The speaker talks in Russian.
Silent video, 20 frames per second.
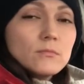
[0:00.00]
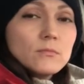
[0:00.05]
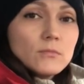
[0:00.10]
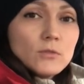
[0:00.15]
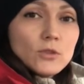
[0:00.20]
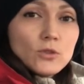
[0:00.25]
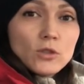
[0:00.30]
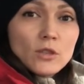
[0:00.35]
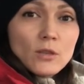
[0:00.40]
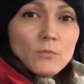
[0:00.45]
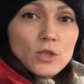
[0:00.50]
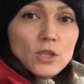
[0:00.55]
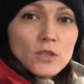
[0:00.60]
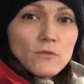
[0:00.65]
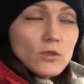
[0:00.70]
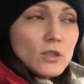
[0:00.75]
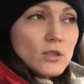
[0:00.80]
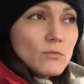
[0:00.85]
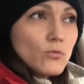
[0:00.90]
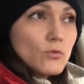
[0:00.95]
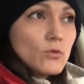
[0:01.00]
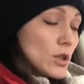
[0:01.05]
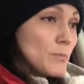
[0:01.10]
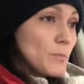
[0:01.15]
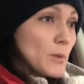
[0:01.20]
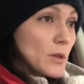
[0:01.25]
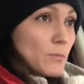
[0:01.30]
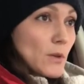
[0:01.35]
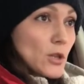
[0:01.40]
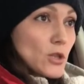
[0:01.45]
еще там чего-нибудь, и
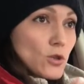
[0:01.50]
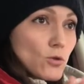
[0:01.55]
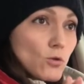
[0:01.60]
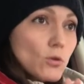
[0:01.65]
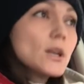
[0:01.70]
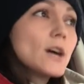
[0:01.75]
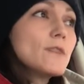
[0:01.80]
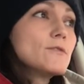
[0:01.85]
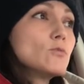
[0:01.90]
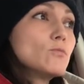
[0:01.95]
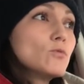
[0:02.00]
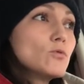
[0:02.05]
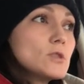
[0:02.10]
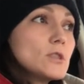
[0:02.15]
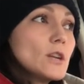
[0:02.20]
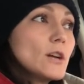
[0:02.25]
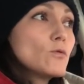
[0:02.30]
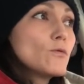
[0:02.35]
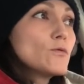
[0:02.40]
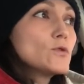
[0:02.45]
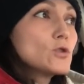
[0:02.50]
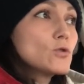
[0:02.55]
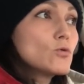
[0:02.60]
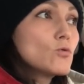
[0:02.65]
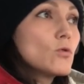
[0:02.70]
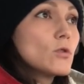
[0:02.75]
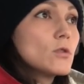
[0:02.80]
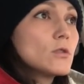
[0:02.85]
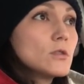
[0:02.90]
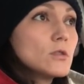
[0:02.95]
предположить, что да, все будет сдано в
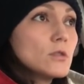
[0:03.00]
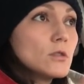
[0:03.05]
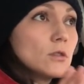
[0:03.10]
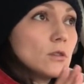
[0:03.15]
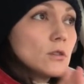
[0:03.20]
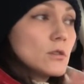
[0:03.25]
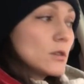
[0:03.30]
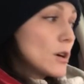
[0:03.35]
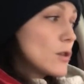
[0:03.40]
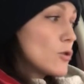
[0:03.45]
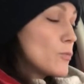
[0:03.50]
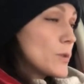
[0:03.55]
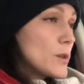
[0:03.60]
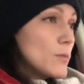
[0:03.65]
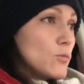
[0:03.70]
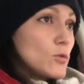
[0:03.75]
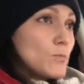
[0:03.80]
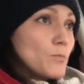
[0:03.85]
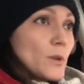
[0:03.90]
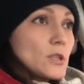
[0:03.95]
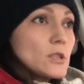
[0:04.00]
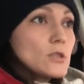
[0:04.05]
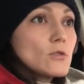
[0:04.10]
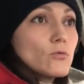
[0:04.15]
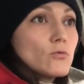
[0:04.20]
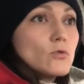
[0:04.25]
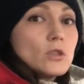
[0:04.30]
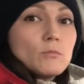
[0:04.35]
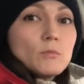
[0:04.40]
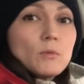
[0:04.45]
срок, э, коробки будут
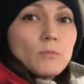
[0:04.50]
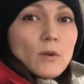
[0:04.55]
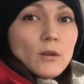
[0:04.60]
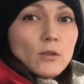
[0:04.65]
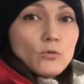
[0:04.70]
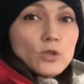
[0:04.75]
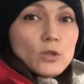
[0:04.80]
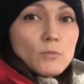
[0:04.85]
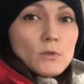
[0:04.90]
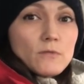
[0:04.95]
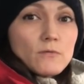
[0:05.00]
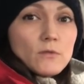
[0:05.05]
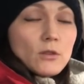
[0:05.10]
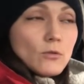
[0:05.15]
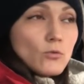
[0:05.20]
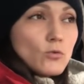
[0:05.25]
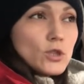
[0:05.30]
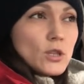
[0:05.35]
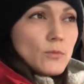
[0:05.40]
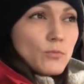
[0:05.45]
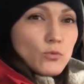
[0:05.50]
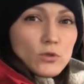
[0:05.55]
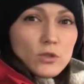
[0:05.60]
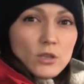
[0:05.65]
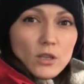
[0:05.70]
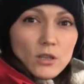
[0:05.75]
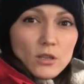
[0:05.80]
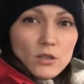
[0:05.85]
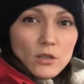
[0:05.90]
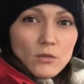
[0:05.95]
построены, мы получим свои ключи, пусть
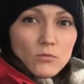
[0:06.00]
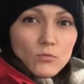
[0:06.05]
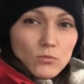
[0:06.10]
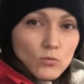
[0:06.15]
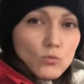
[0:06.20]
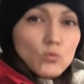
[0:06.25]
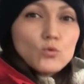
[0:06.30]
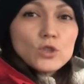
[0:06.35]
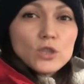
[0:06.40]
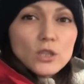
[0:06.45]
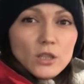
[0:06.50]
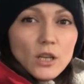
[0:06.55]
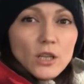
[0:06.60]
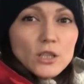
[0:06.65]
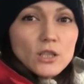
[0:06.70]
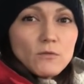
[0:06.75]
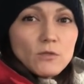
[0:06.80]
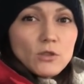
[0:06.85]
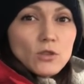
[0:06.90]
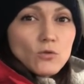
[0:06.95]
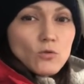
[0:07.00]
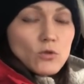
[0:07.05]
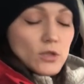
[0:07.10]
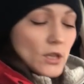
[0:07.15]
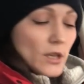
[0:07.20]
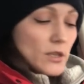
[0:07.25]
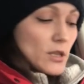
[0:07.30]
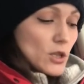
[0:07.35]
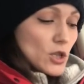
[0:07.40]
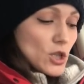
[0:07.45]
это, ну, уже, да, очевидно, что с
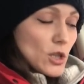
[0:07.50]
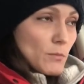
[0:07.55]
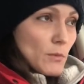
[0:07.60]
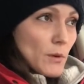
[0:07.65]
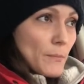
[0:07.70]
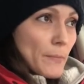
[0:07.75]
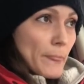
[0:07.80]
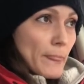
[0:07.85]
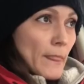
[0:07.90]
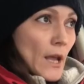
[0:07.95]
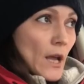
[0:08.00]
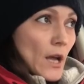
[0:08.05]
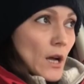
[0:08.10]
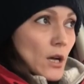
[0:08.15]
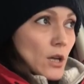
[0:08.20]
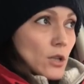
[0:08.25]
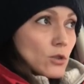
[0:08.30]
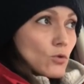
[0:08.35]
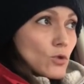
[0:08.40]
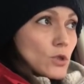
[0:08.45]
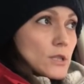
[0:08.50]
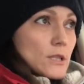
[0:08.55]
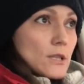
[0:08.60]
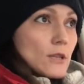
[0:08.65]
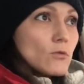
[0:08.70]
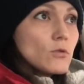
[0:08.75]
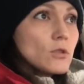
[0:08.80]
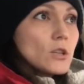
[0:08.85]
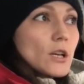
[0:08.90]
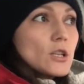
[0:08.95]
задержками, то
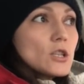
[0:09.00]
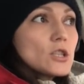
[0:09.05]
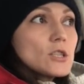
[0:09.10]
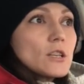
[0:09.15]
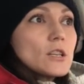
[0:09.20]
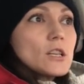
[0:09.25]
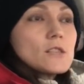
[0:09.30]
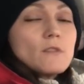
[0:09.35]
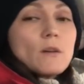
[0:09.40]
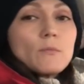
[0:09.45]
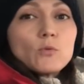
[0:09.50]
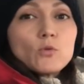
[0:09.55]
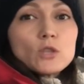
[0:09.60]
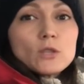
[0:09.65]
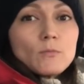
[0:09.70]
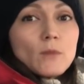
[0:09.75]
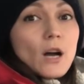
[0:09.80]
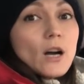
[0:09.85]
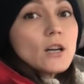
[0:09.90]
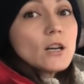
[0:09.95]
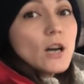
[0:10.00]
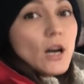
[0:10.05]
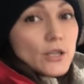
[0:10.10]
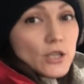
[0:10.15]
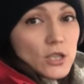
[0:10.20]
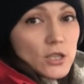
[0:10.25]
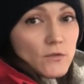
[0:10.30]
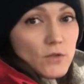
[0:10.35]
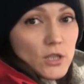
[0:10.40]
следует, конечно, задаться вопросом о качестве